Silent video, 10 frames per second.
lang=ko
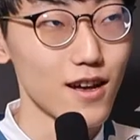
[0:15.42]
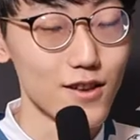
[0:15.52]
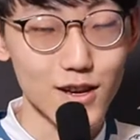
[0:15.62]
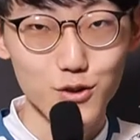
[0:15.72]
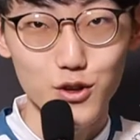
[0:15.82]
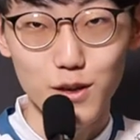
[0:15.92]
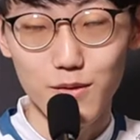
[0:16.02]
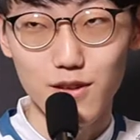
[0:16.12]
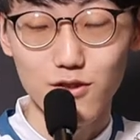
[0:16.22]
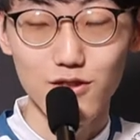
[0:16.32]
안녕하세요. 저
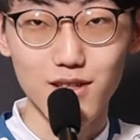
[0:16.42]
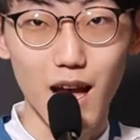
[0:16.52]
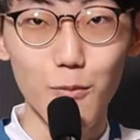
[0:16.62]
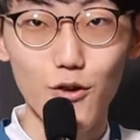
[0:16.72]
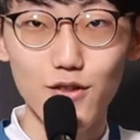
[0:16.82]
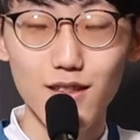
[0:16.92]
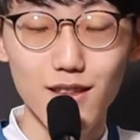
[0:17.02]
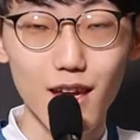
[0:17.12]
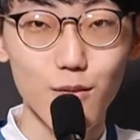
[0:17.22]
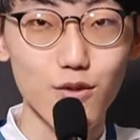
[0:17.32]
이, 저는
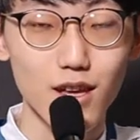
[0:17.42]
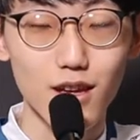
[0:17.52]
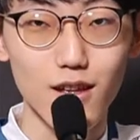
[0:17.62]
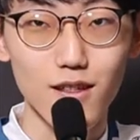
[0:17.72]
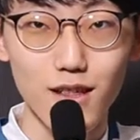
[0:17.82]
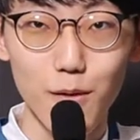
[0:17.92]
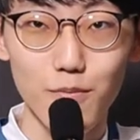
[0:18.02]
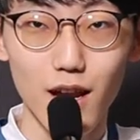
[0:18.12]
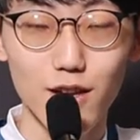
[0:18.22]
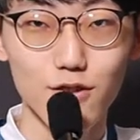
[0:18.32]
담원 게이밍의 탑
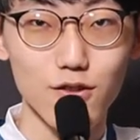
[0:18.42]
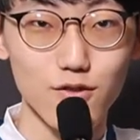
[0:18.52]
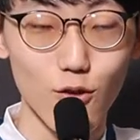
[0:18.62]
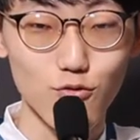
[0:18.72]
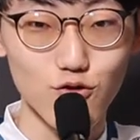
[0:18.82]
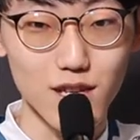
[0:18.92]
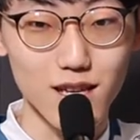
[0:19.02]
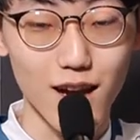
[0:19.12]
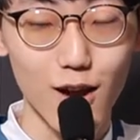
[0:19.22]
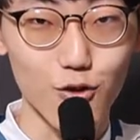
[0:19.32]
라이너 너구리
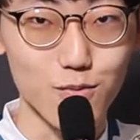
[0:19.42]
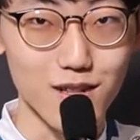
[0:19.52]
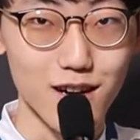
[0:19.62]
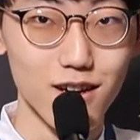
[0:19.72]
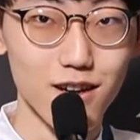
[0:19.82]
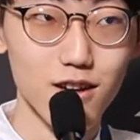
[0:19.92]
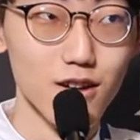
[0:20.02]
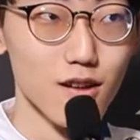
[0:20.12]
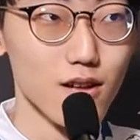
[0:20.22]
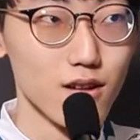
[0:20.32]
장학원입니다.
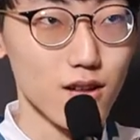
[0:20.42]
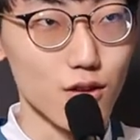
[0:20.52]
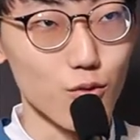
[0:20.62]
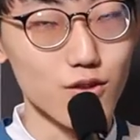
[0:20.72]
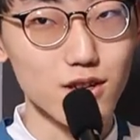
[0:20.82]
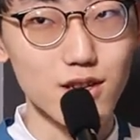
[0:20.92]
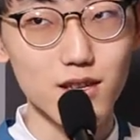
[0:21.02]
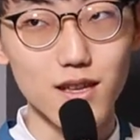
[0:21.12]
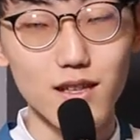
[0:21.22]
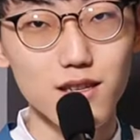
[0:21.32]
네,
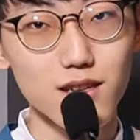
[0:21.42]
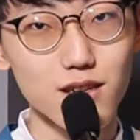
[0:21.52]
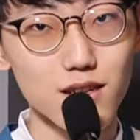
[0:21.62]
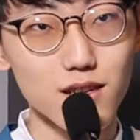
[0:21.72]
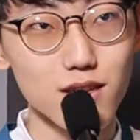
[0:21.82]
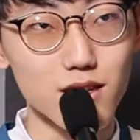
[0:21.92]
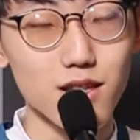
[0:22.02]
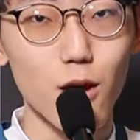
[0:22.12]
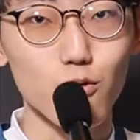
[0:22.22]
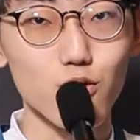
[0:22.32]
오늘 젠지를
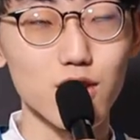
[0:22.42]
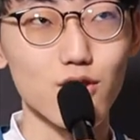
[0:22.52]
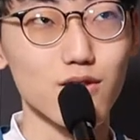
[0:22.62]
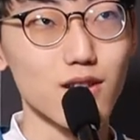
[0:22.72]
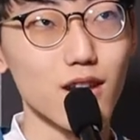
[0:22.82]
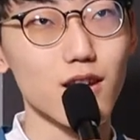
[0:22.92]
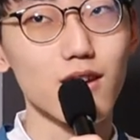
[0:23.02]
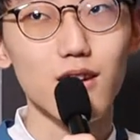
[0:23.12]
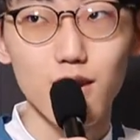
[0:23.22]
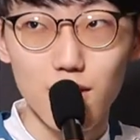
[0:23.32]
2대 0으로 이겼는데
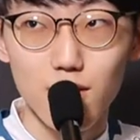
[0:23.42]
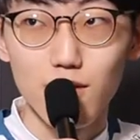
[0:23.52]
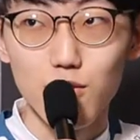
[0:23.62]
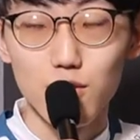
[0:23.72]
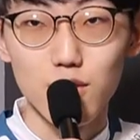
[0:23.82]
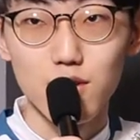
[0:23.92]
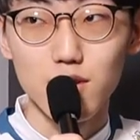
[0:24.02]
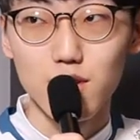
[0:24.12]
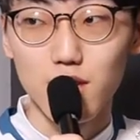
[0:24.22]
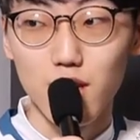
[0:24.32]

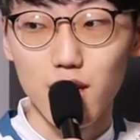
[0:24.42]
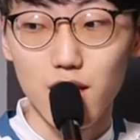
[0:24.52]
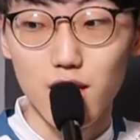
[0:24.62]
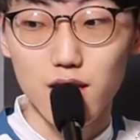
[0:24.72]
오늘 이제